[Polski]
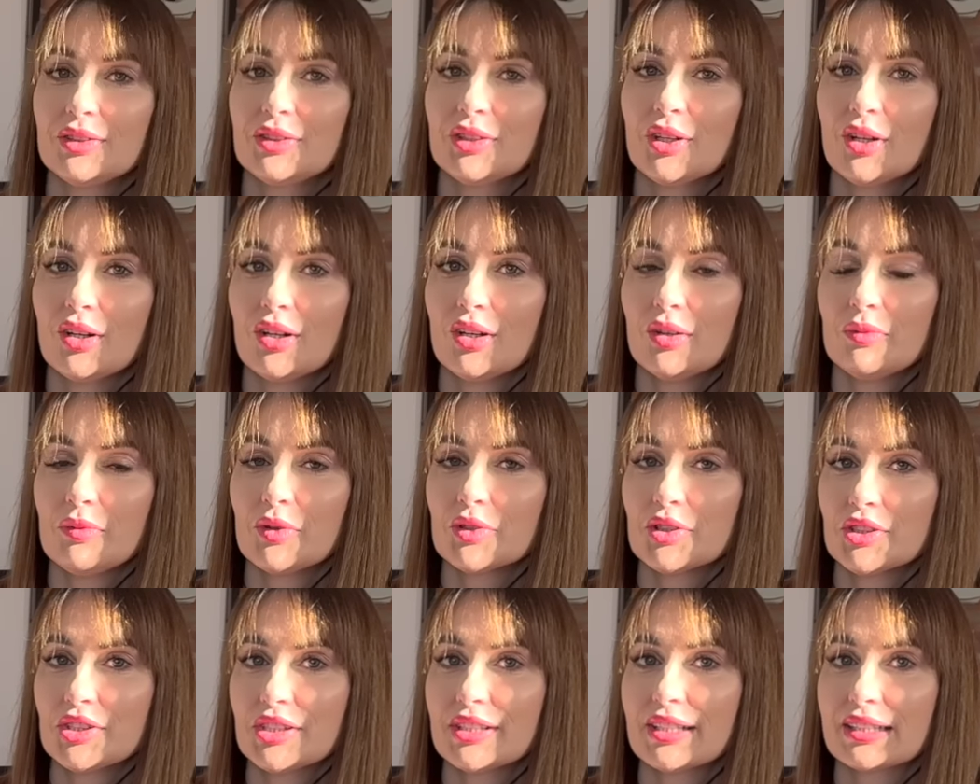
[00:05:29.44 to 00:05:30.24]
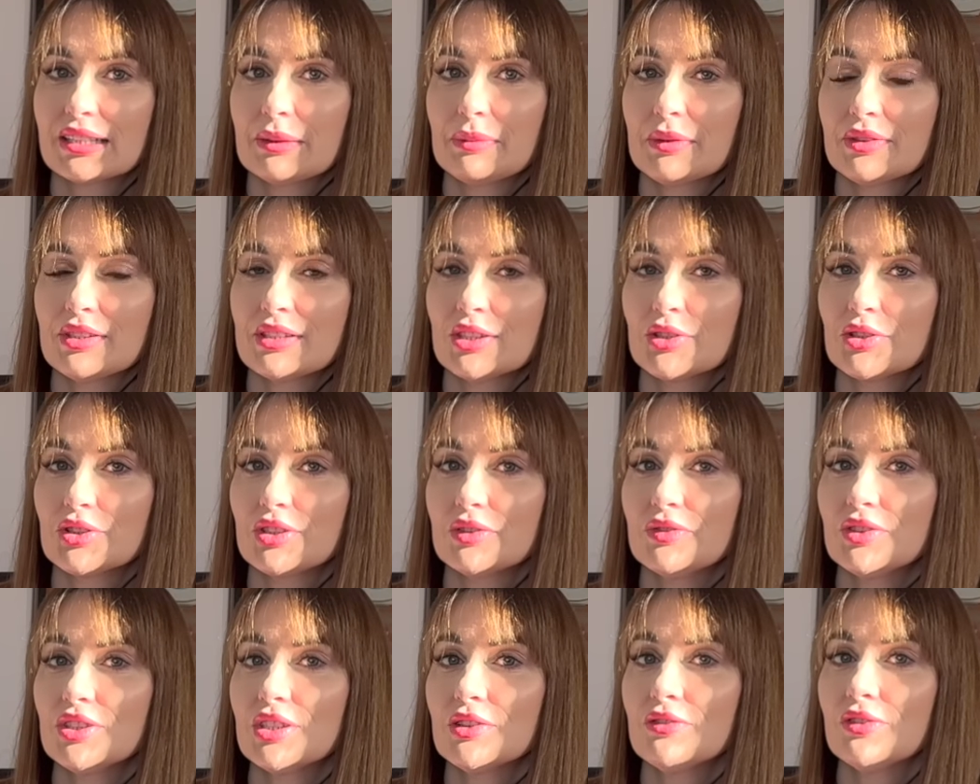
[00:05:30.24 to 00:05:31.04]
to możecie tak naprawdę zacząć
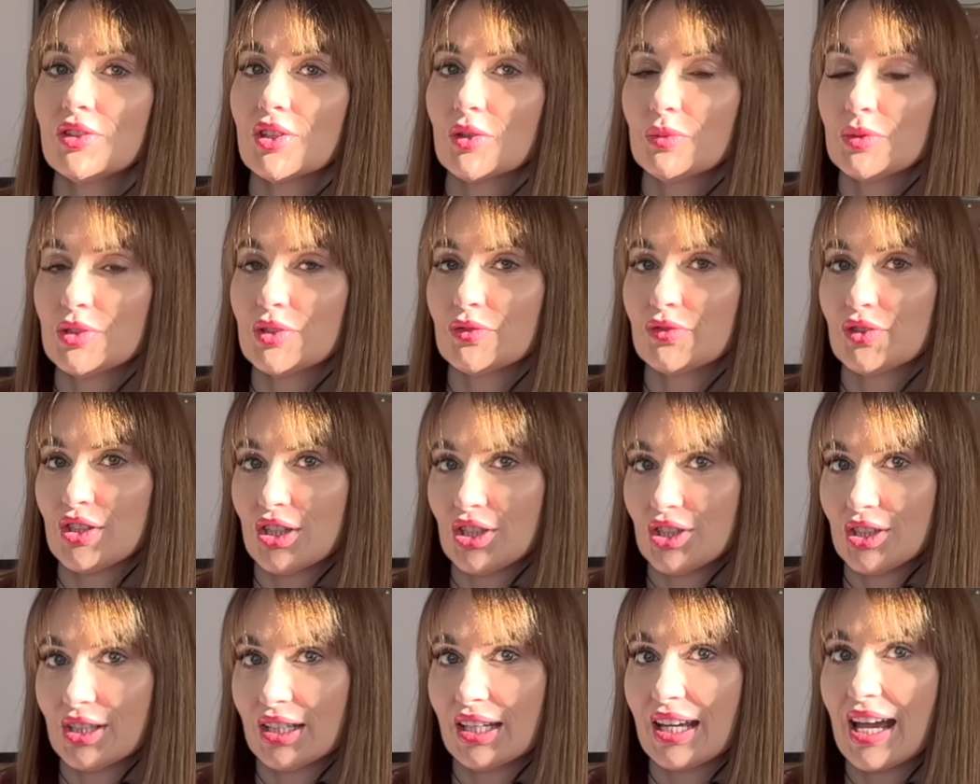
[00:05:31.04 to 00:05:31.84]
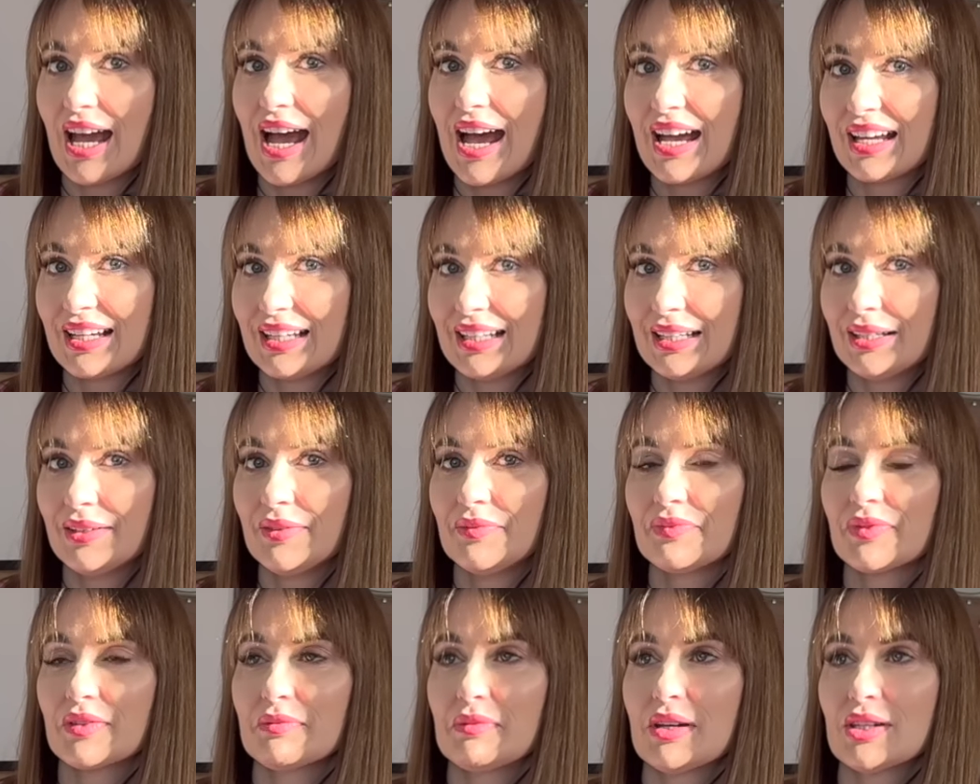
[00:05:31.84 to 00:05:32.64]
to się wyrobić wcześniej, ale
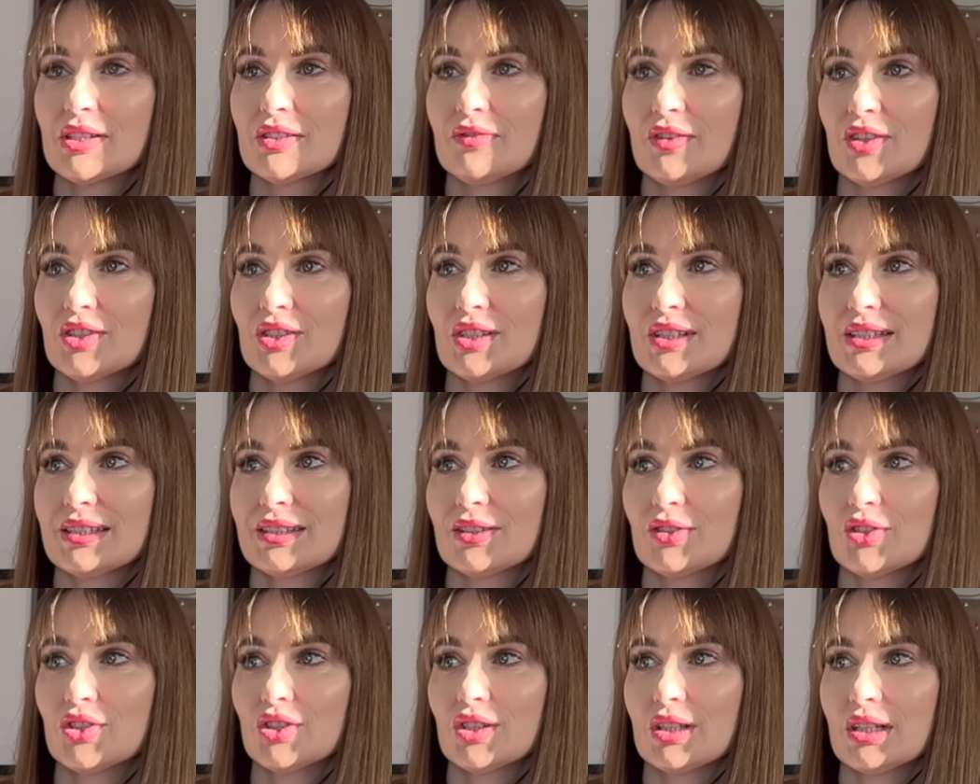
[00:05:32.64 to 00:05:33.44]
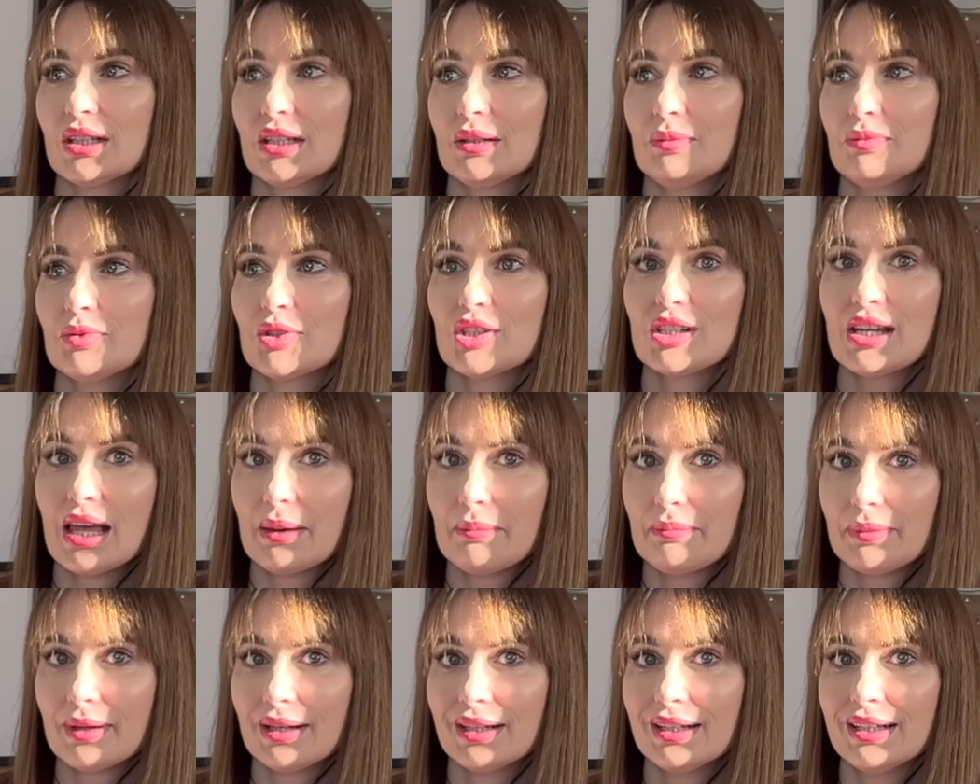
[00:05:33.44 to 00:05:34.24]
bardzo ważne jest to, że przy
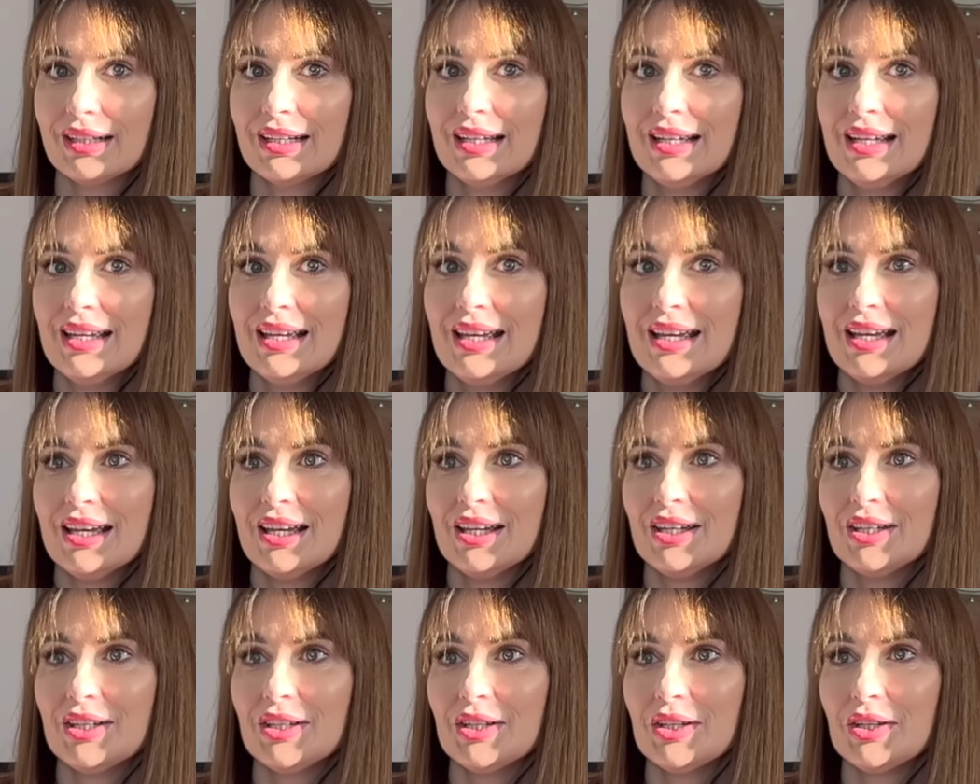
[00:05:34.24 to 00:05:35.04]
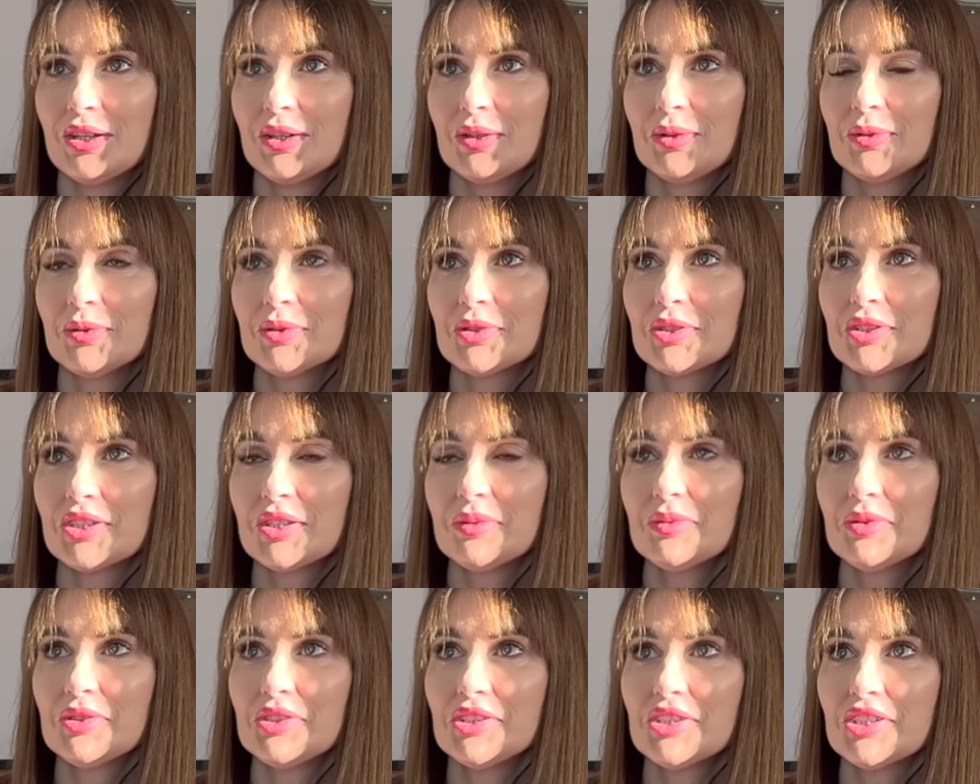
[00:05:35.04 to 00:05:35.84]
lampach y, już
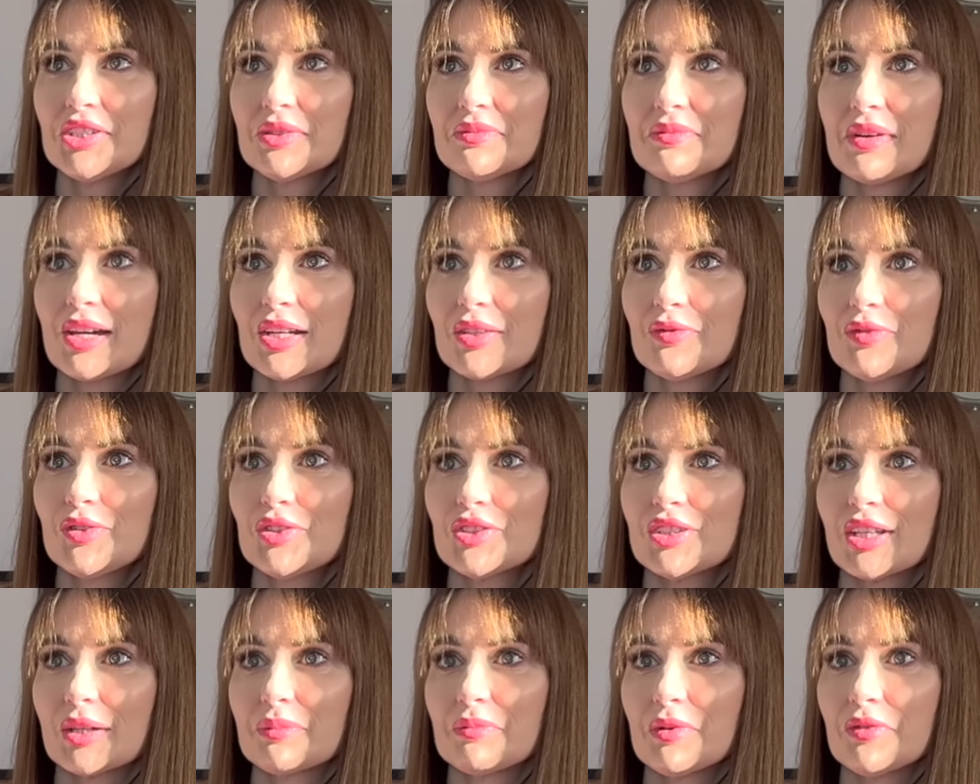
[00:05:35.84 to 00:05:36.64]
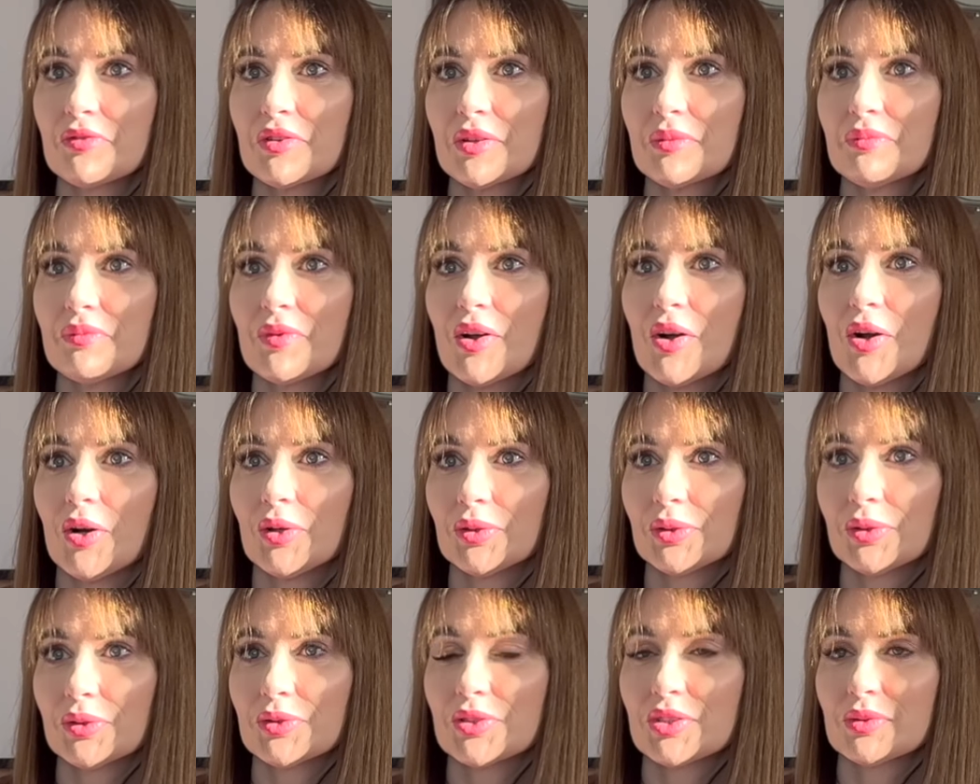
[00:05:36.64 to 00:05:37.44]
nie musicie się martwić, że tak powiem,
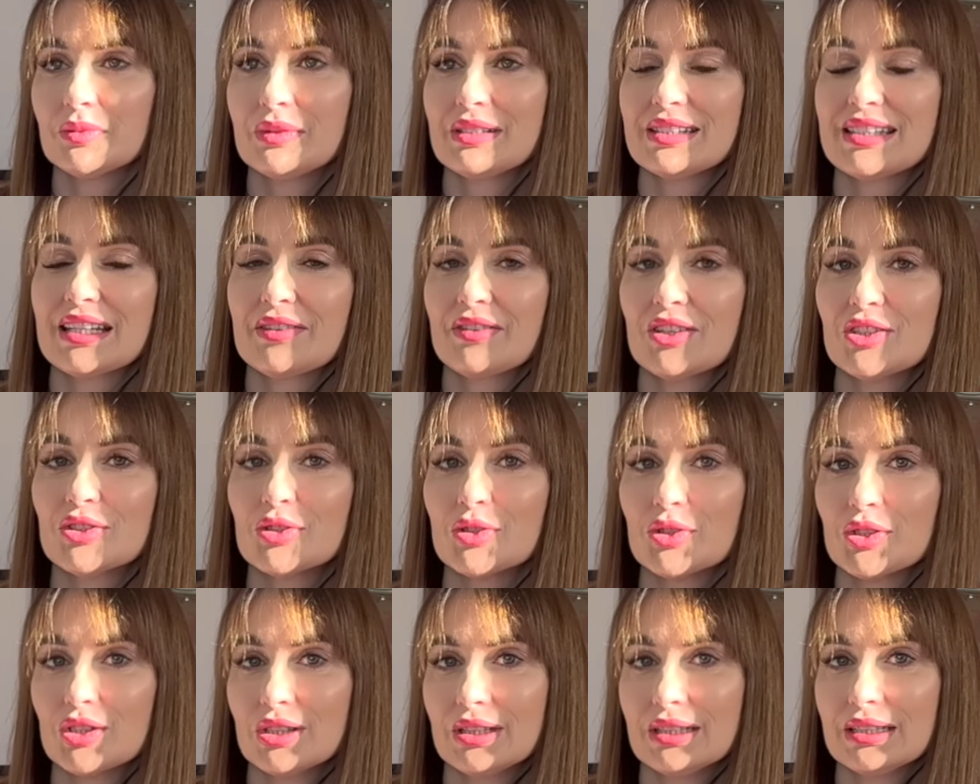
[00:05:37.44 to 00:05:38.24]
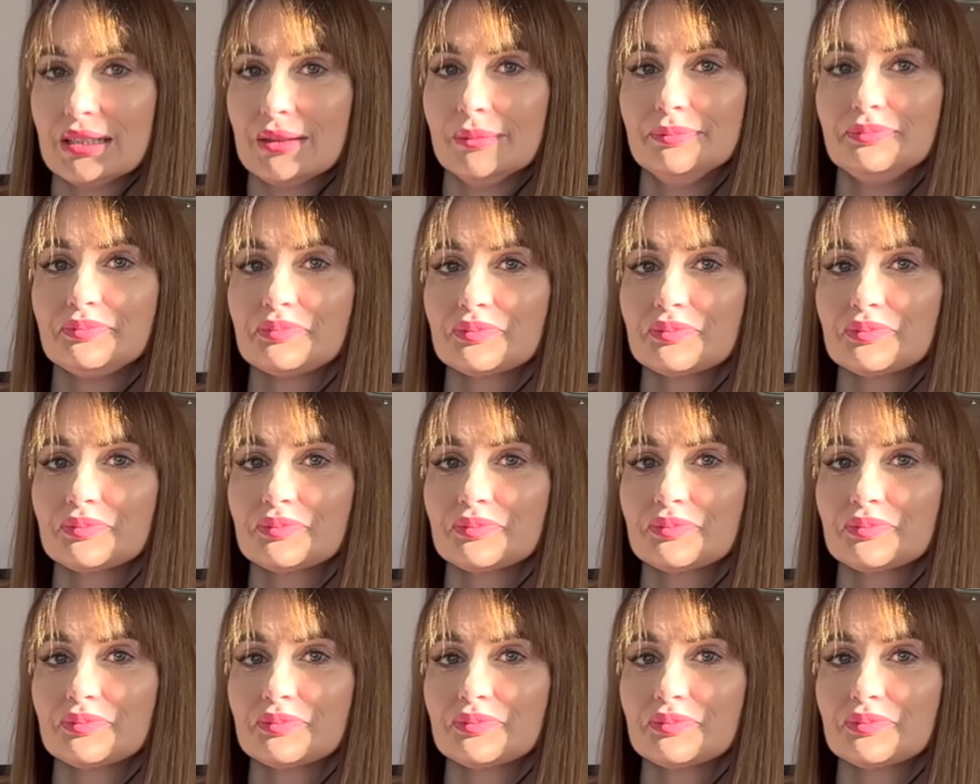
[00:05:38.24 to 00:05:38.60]
o to, żeby stawiać rośliny